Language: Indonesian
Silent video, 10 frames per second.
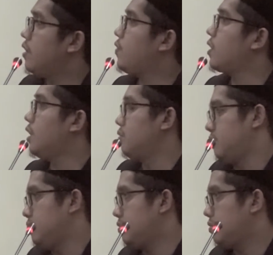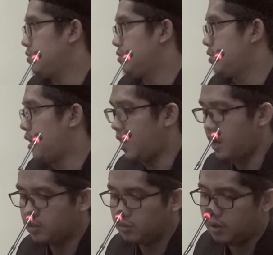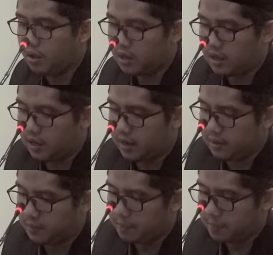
Firaun laknatullah alaih